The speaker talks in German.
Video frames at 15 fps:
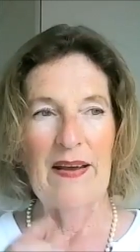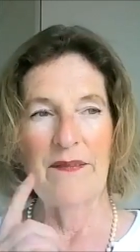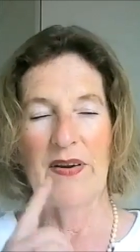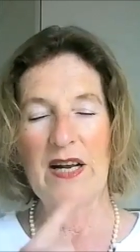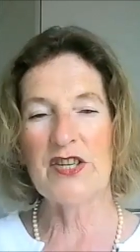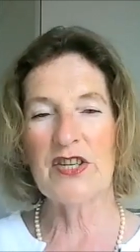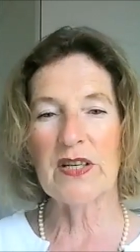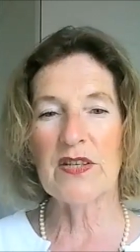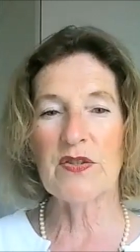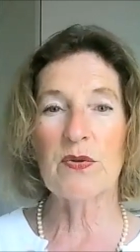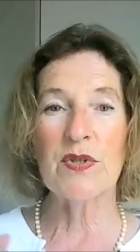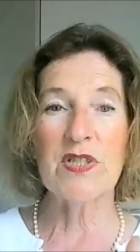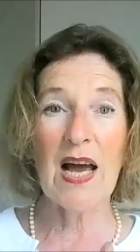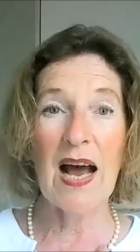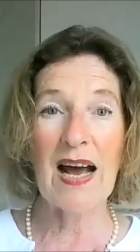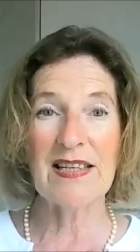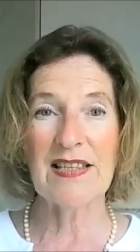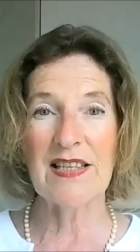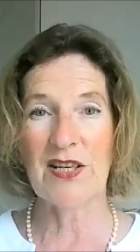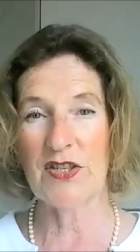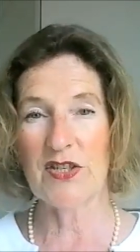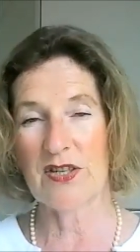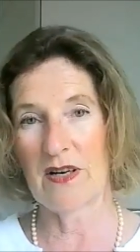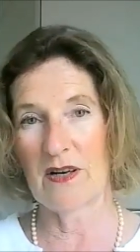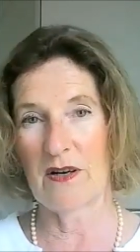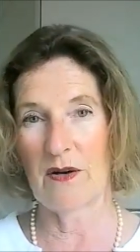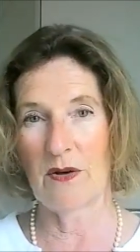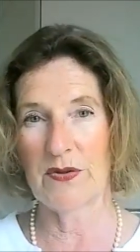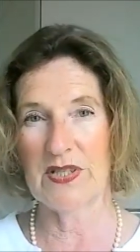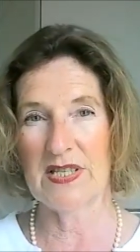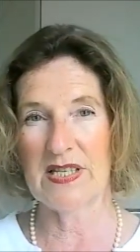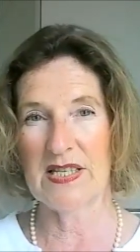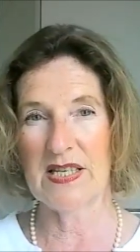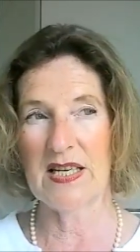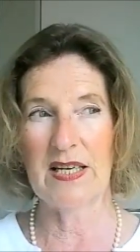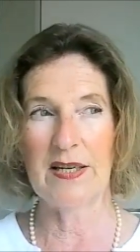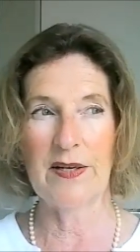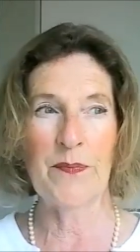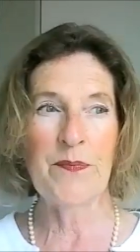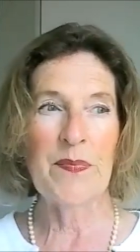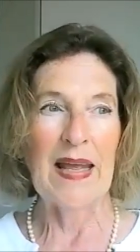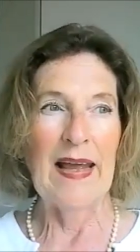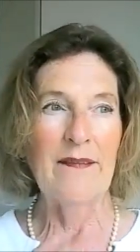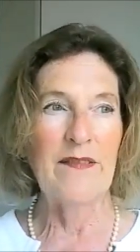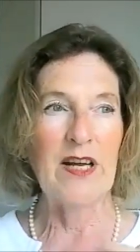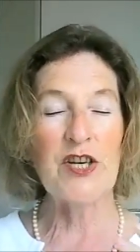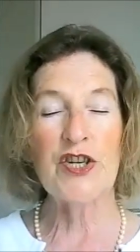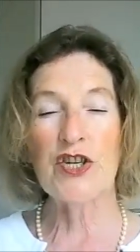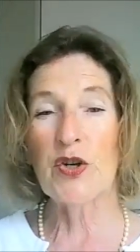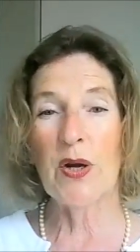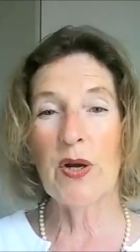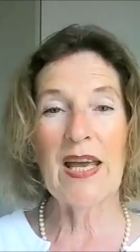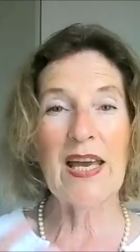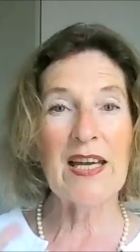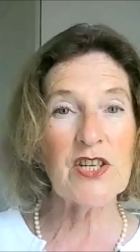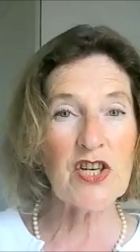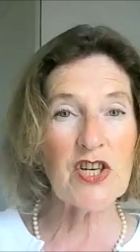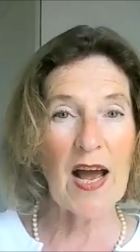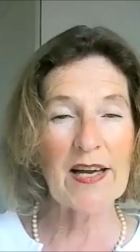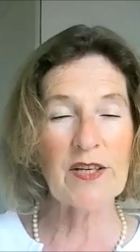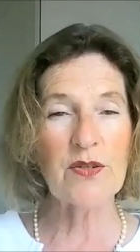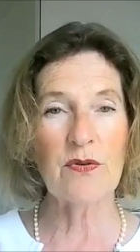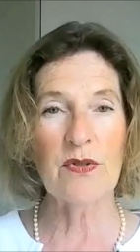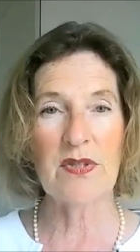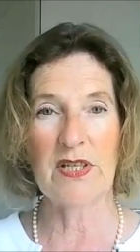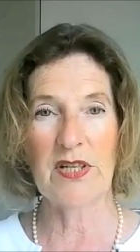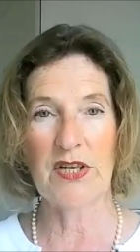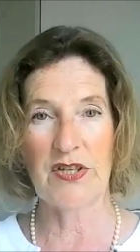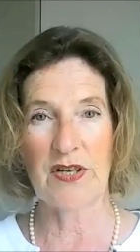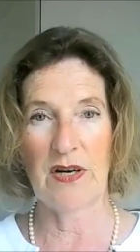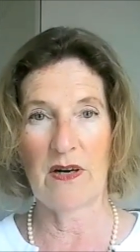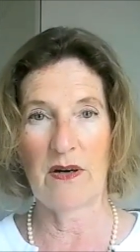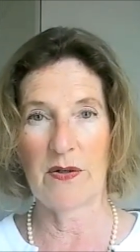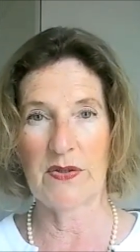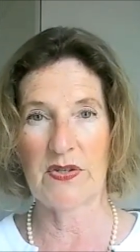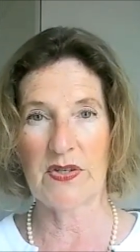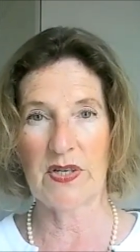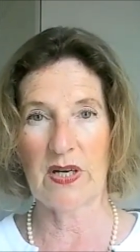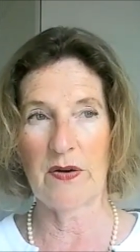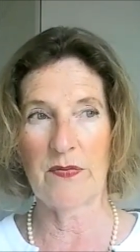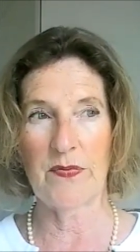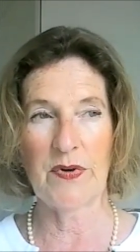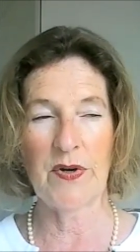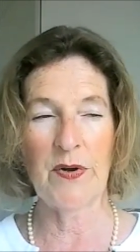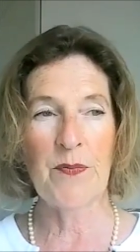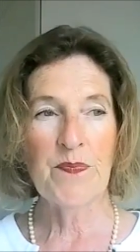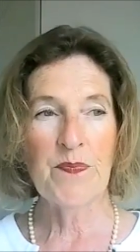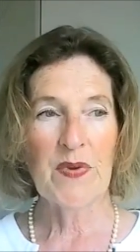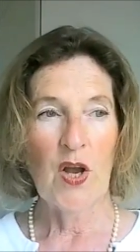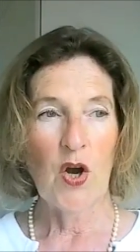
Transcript: welche Resultate ich daraus ziehe, welche neue Entscheidungen ich daraus treffe.